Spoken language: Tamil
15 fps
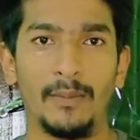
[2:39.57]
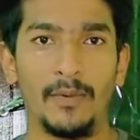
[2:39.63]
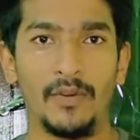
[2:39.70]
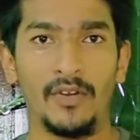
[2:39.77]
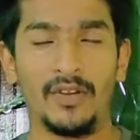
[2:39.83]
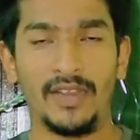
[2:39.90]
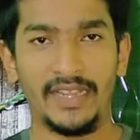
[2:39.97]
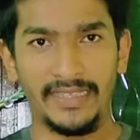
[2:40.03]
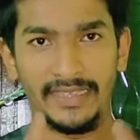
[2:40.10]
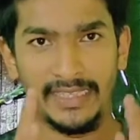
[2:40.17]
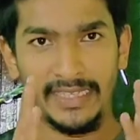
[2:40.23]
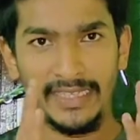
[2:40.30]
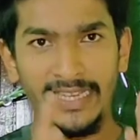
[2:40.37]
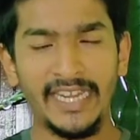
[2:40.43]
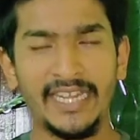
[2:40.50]

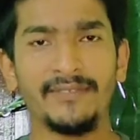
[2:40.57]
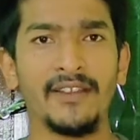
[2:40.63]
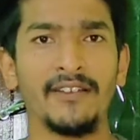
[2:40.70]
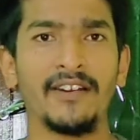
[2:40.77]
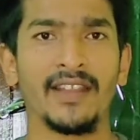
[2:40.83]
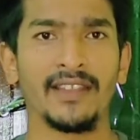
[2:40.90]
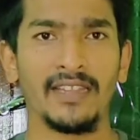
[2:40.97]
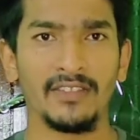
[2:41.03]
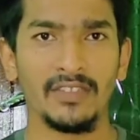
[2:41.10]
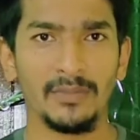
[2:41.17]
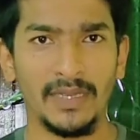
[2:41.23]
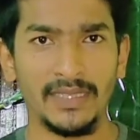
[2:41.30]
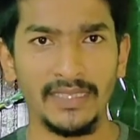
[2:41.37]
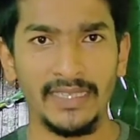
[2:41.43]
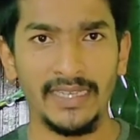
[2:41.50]
அப்போது இந்த நீட்
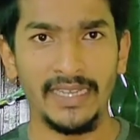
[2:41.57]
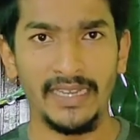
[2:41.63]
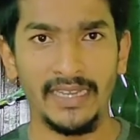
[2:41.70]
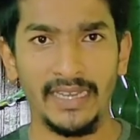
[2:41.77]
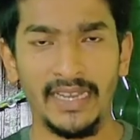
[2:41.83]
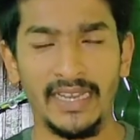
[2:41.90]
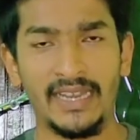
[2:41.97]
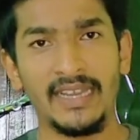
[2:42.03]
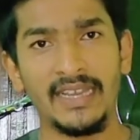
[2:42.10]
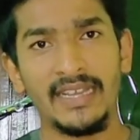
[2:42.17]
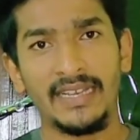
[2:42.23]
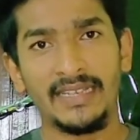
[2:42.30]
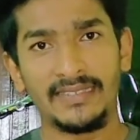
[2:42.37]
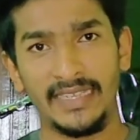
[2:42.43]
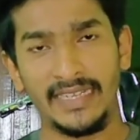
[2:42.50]
விவகாரத்தில் வந்து பார்த்துக்கிட்டிங்கன்னா
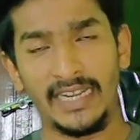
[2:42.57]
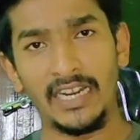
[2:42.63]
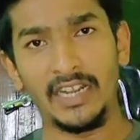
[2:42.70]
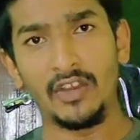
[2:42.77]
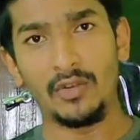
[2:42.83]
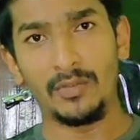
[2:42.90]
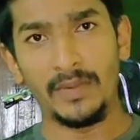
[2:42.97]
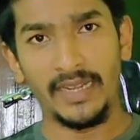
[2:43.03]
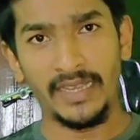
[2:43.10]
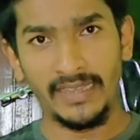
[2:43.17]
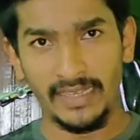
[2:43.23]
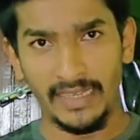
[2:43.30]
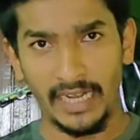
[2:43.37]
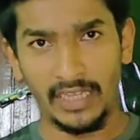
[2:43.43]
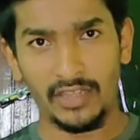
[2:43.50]
சென்ட்ரல்
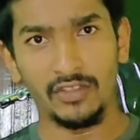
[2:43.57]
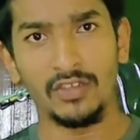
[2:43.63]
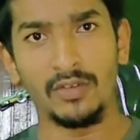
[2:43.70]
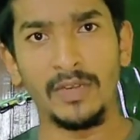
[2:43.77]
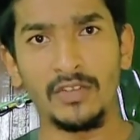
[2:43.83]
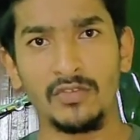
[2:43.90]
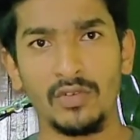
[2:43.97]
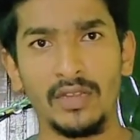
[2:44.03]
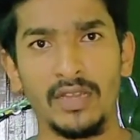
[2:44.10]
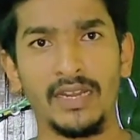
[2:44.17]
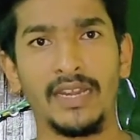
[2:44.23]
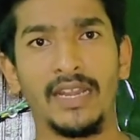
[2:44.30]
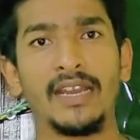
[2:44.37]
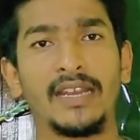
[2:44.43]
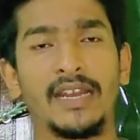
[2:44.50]
கவர்மெண்ட் இதை நடத்தணும் அப்படின்னு
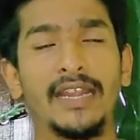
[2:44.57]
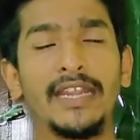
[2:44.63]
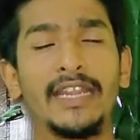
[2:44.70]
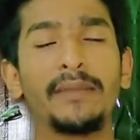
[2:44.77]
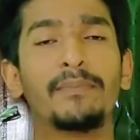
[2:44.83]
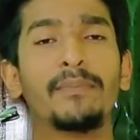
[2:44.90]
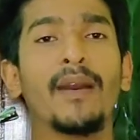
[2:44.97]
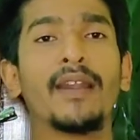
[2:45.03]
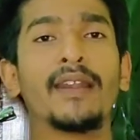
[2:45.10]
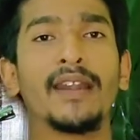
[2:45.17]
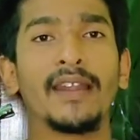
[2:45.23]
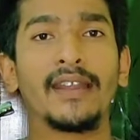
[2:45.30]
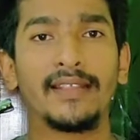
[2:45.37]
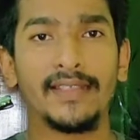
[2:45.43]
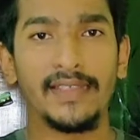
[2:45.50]
சொன்னாங்கன்னா
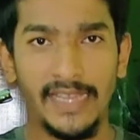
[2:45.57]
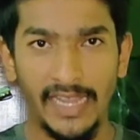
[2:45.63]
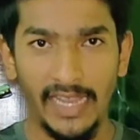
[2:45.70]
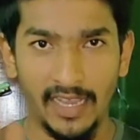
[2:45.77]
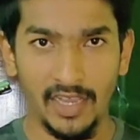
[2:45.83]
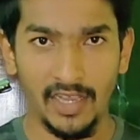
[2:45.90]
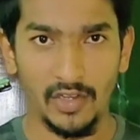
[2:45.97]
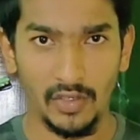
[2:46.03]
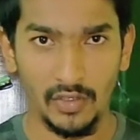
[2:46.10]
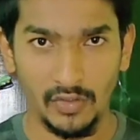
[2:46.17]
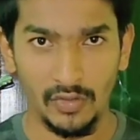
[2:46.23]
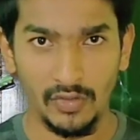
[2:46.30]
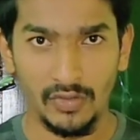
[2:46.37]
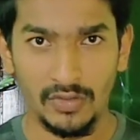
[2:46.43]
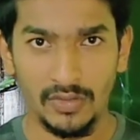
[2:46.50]
கண்டிப்பாக நடத்தியே
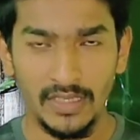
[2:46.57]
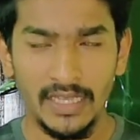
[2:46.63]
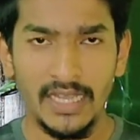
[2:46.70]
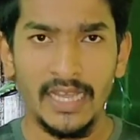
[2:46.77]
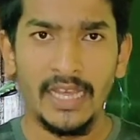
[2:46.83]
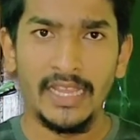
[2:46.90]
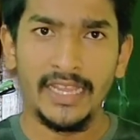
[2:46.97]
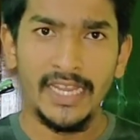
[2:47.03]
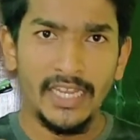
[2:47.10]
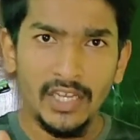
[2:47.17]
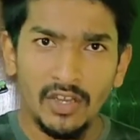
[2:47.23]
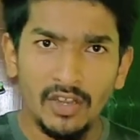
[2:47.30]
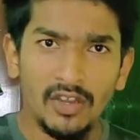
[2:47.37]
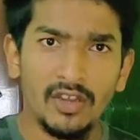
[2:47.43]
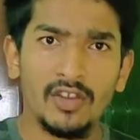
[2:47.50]
ஆகணும்
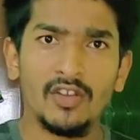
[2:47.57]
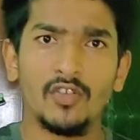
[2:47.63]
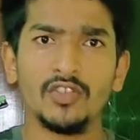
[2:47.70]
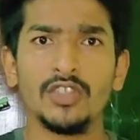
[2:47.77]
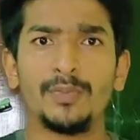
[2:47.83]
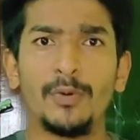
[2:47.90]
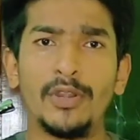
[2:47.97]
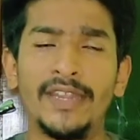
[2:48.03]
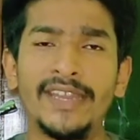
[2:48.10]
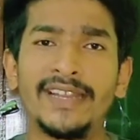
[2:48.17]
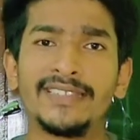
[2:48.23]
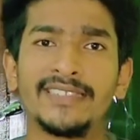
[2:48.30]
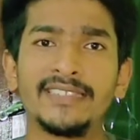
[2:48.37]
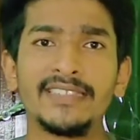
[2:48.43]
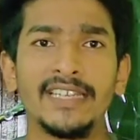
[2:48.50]
இன்னும் கொஞ்சம்
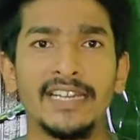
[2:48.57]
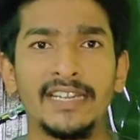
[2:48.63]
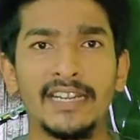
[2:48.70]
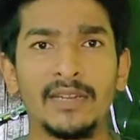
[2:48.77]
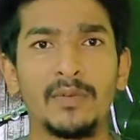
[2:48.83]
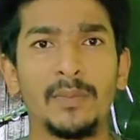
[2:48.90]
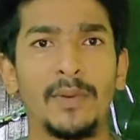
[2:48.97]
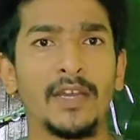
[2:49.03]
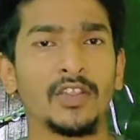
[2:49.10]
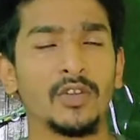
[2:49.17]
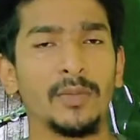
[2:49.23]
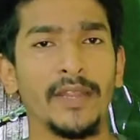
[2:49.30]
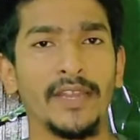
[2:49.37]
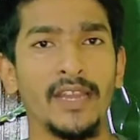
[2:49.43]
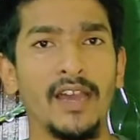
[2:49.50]
பொலிட்டிக்கல் சயின்ஸ் ரிலேட்டட் நம்ம
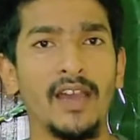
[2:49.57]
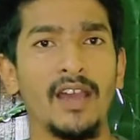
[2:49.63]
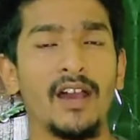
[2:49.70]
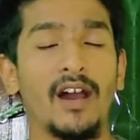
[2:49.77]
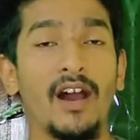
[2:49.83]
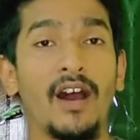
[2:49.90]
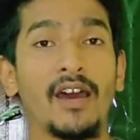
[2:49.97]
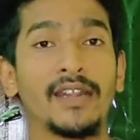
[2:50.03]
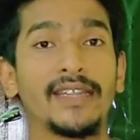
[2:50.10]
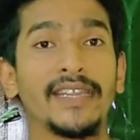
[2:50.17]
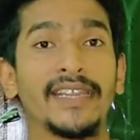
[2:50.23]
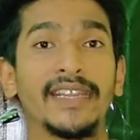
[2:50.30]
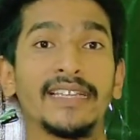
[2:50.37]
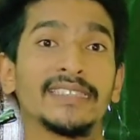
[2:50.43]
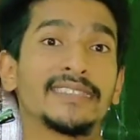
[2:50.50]
பார்த்தோம் அப்படின்னா
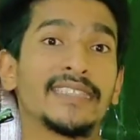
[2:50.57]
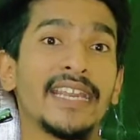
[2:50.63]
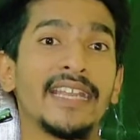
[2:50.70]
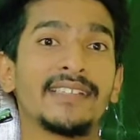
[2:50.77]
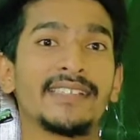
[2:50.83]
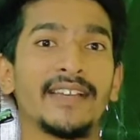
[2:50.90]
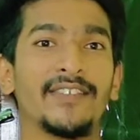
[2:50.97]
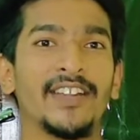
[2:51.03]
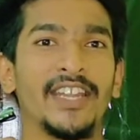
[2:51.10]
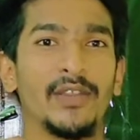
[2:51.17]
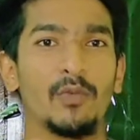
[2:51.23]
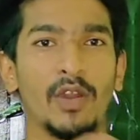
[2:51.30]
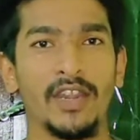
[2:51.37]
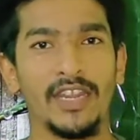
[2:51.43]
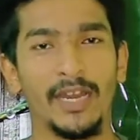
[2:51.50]
ஆர்டிக்கல் த்ரீ
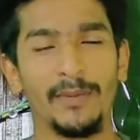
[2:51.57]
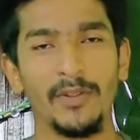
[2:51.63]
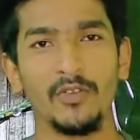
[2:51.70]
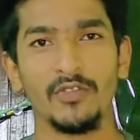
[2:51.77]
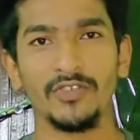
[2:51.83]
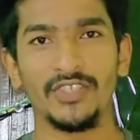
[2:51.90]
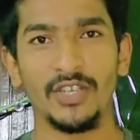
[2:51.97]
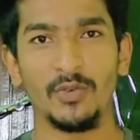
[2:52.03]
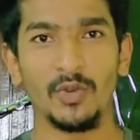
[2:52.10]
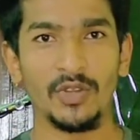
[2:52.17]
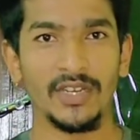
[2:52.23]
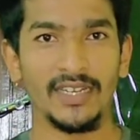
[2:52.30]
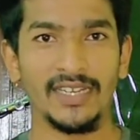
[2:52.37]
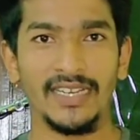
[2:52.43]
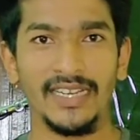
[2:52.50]
செவன்ட்டி ஒன் அப்படின்னு ஒரு
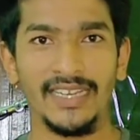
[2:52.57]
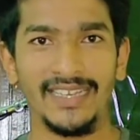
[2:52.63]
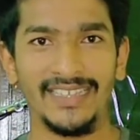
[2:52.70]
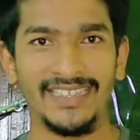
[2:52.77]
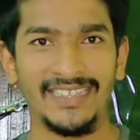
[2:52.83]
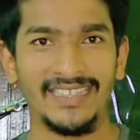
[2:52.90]
விஷயம் கொடுத்துருக்காங்க